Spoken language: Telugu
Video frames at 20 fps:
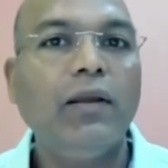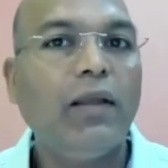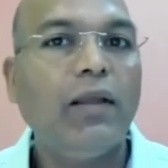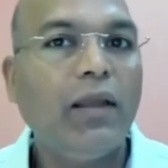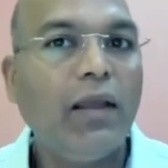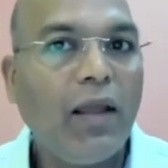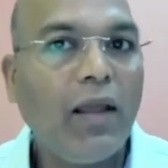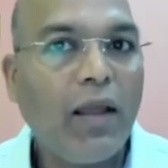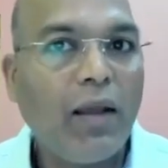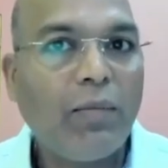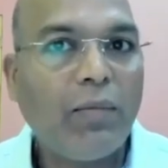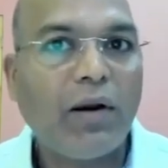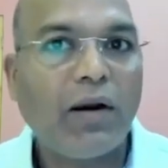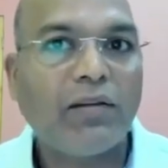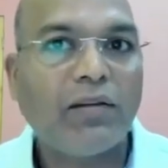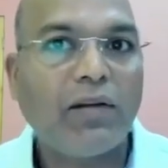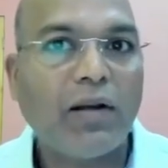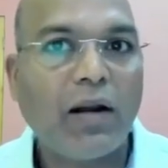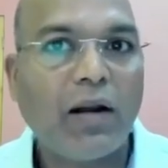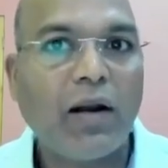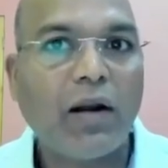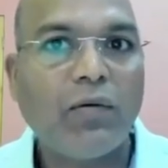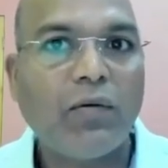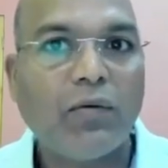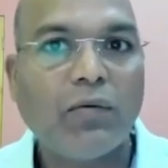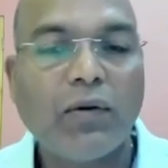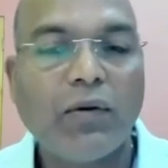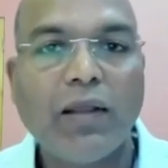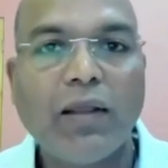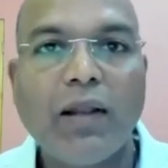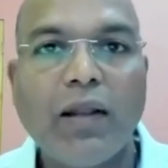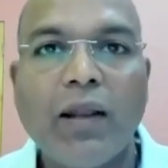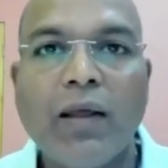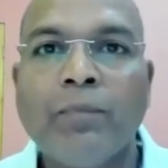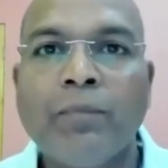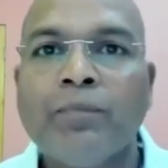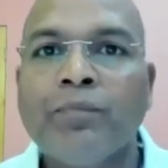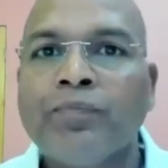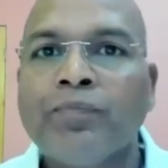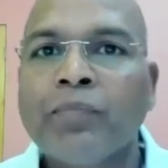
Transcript: ఇంకేం నడిచిన నడవకున్నా ఇలా